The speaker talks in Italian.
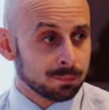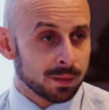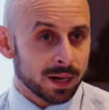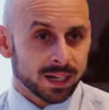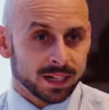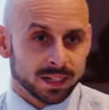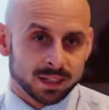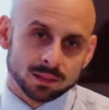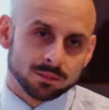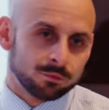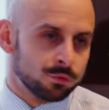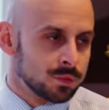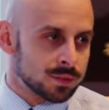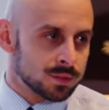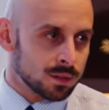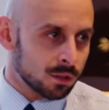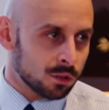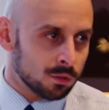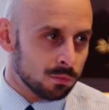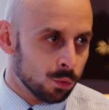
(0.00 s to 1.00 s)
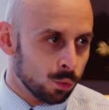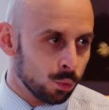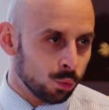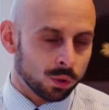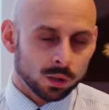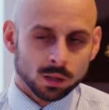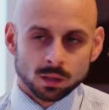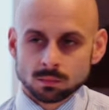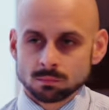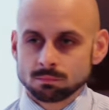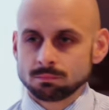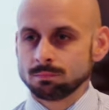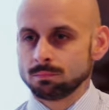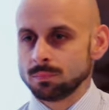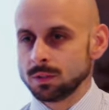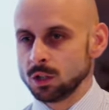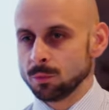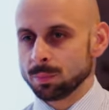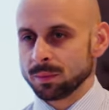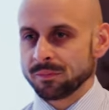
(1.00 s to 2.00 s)
pari, funziona comunque.
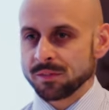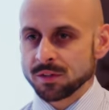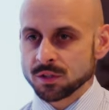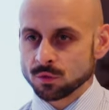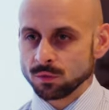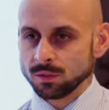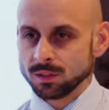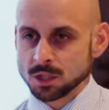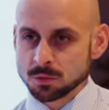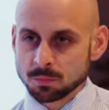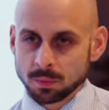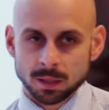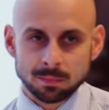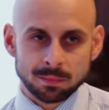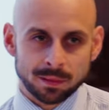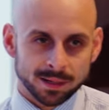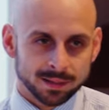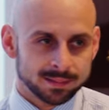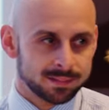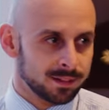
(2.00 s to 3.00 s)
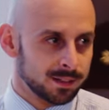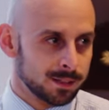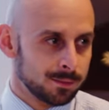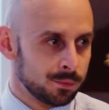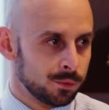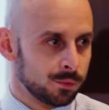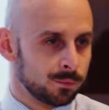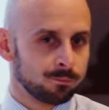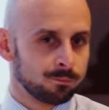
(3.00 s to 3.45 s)
Io preferisco il dispari perché attira di più.